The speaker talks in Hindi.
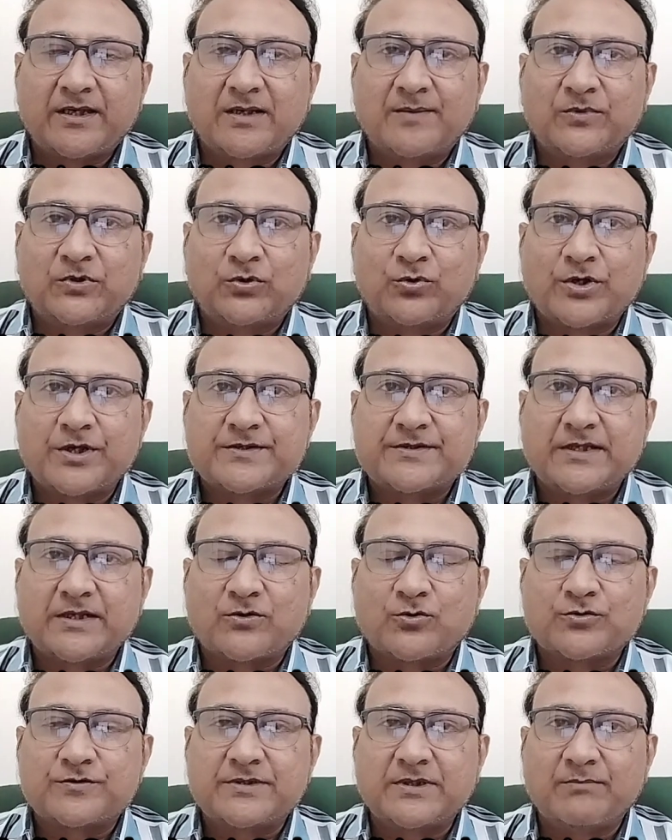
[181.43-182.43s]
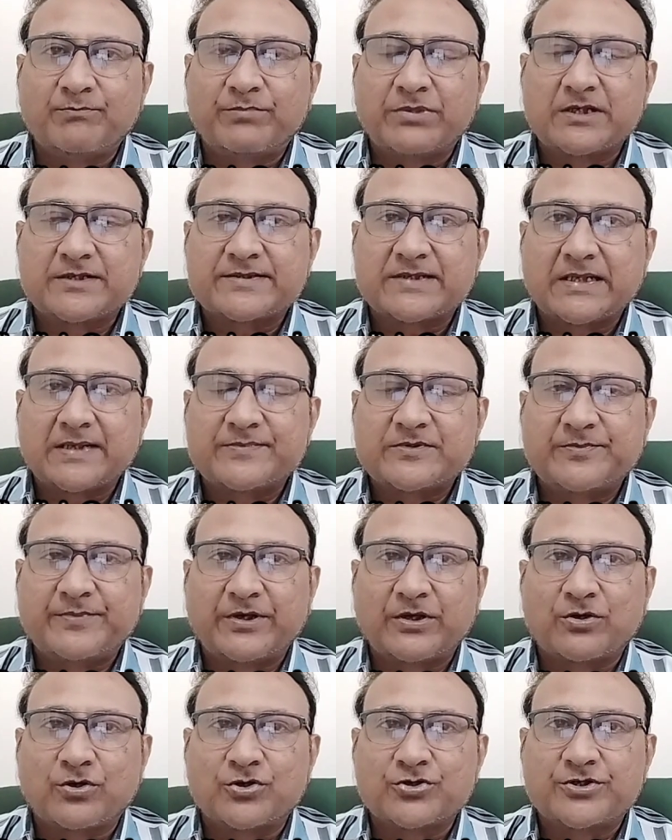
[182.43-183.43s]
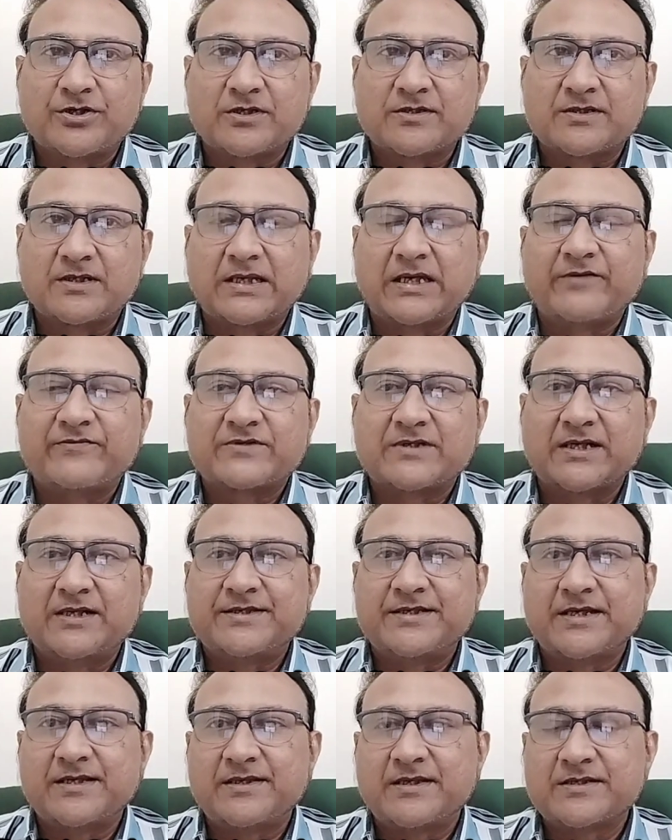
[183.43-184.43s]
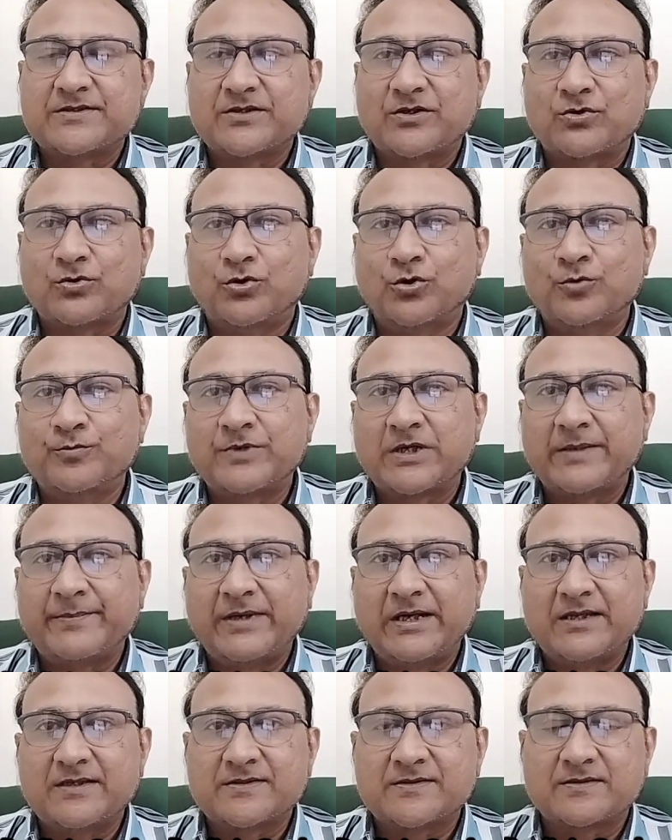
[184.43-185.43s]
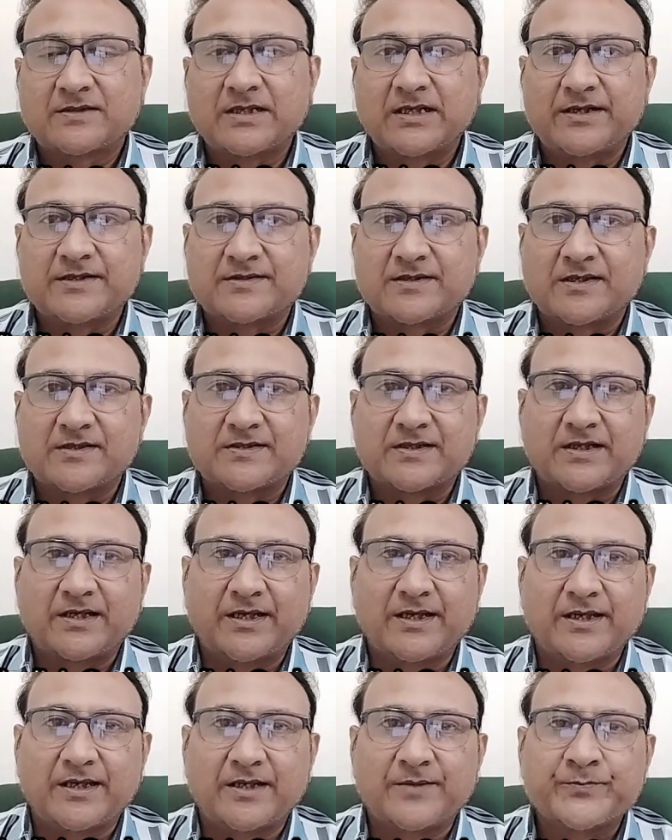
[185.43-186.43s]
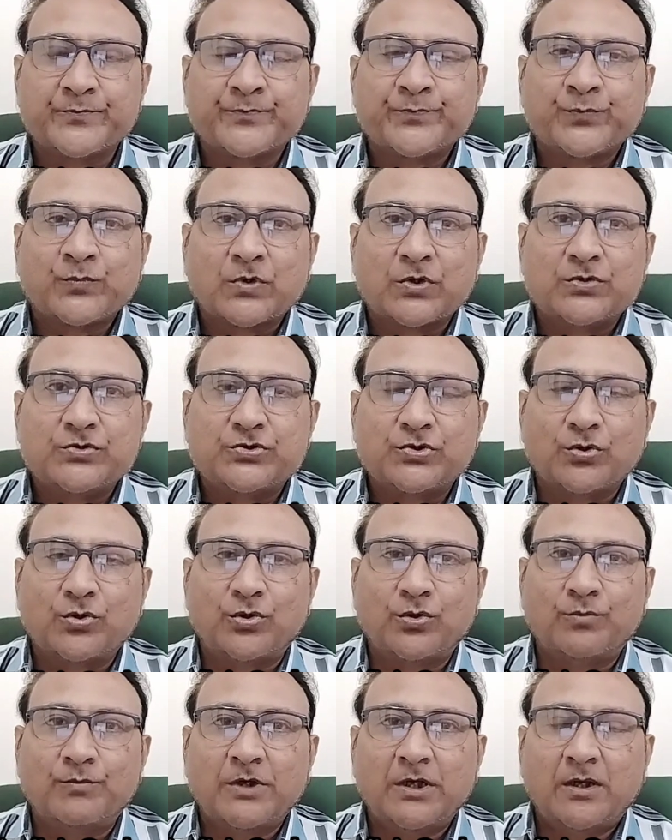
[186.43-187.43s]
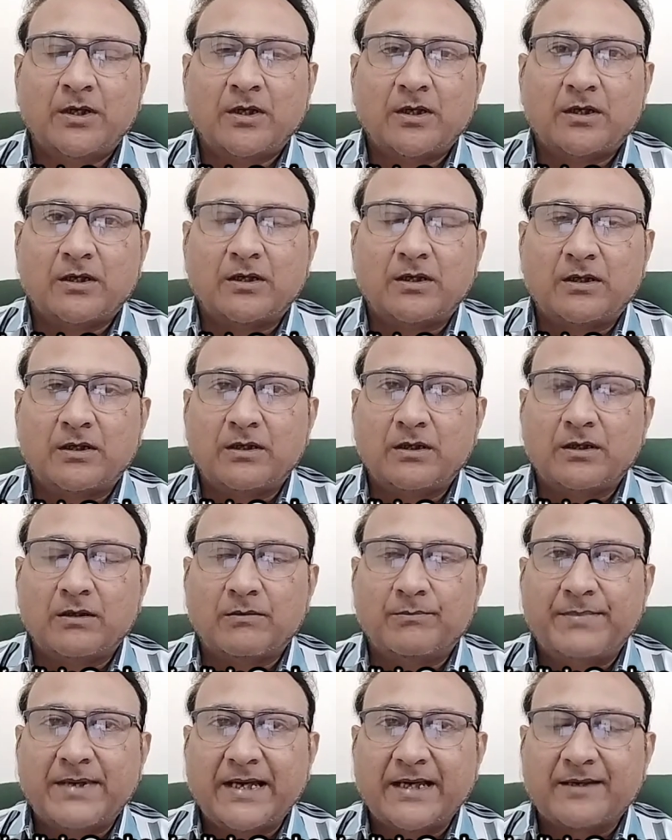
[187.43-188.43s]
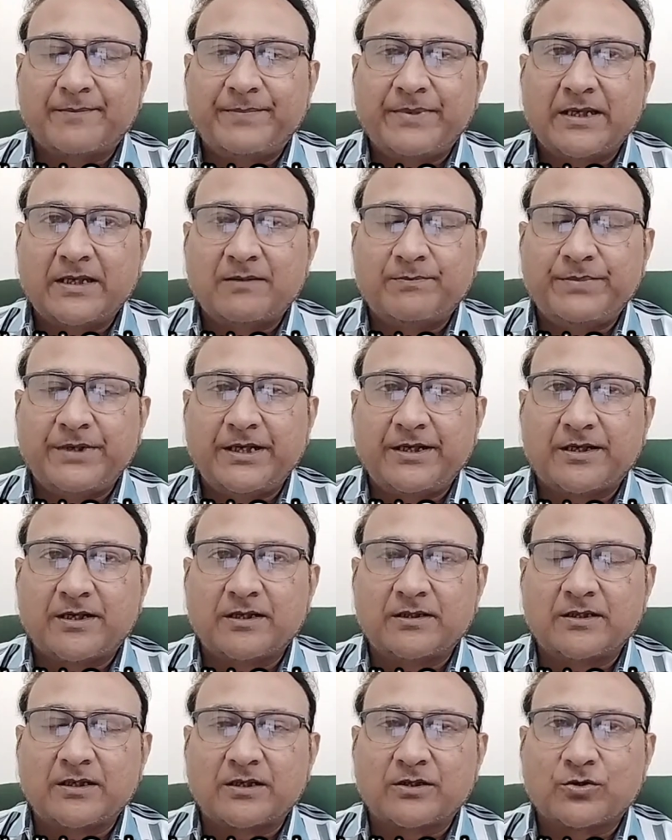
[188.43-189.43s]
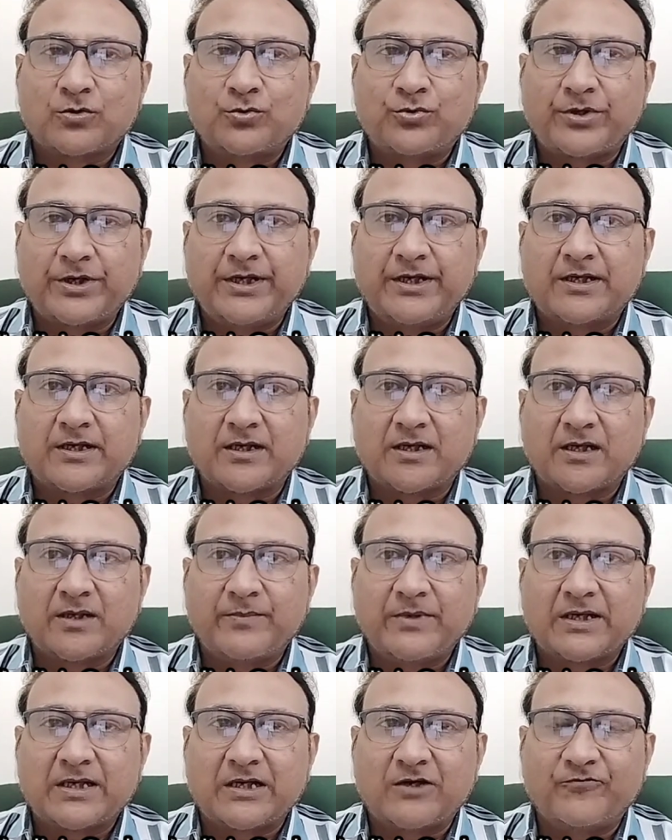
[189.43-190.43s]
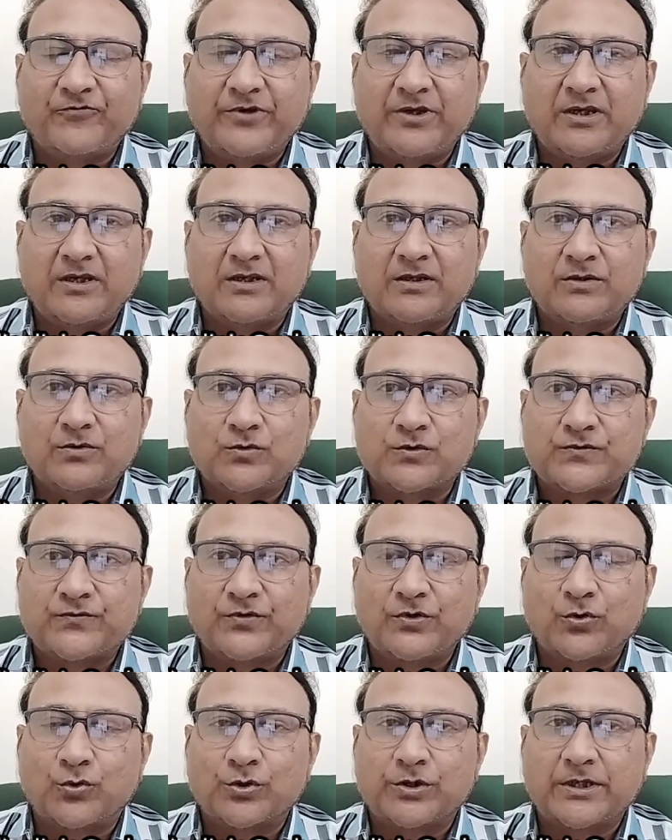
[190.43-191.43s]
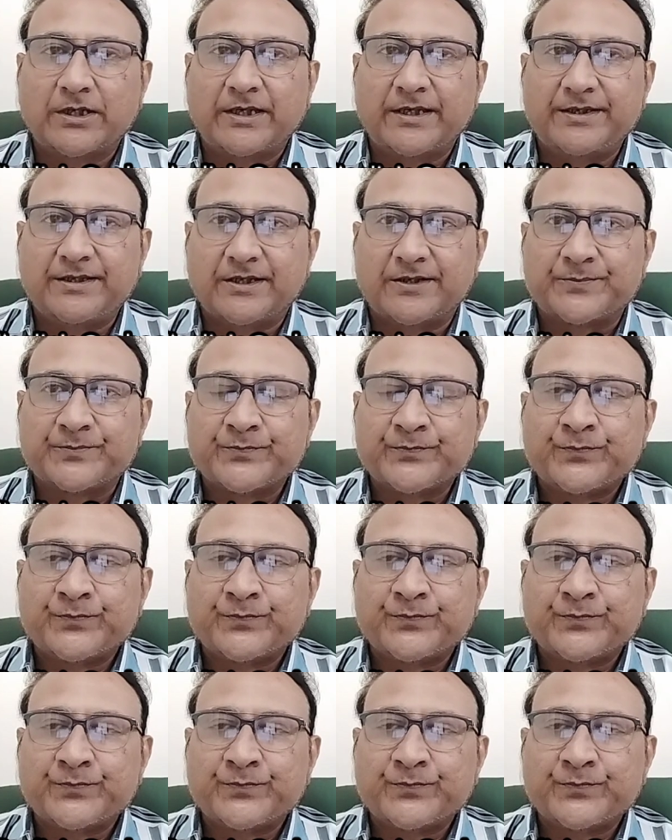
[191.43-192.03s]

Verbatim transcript: हम थोड़े से कुछ सिंपल स्टेप्स प्रिकॉशंस लाइफस्टाइल चेंजेस और होम रेमेडीज का डिस्कस करेंगे जो बैक पेन पीठ के दर्द को ट्रीट करने में काफ़ी यूजफुल होते हैं ये